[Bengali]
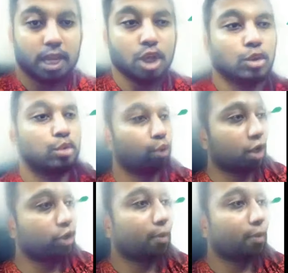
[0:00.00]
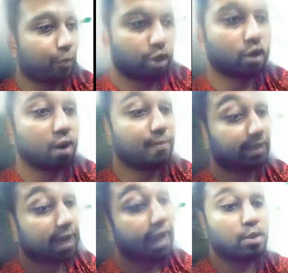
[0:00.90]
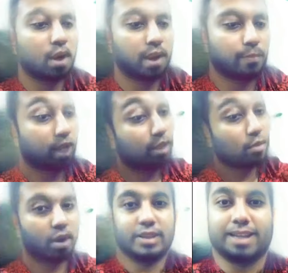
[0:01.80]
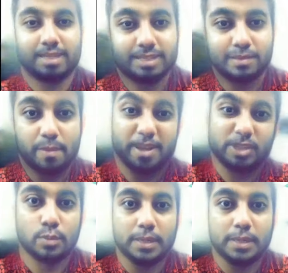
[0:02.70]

তোরাও সবাই পড়াশোনা বাদ দিয়ে এই দোয়াটা পড়ে এই দোয়াটাতে কাজে দিবে পাশ করবি